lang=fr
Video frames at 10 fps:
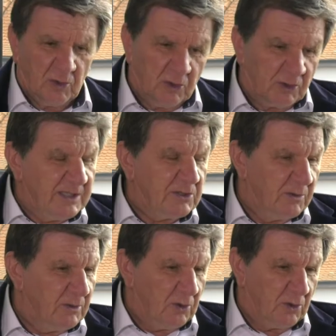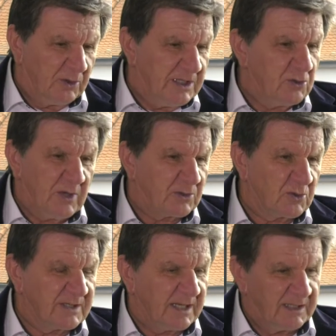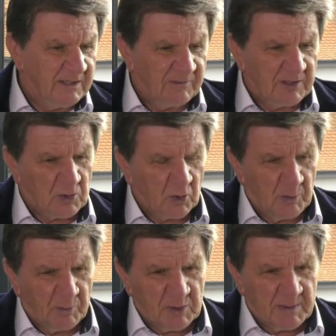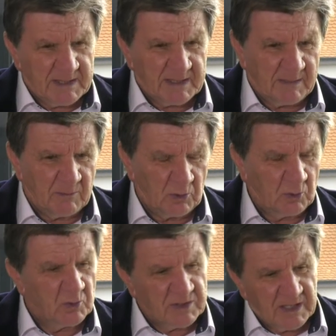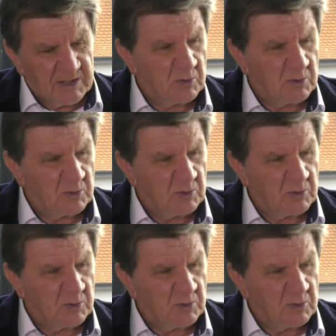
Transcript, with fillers: le, tissu associatif qui s'occupe plus spécialement de tout ce qui est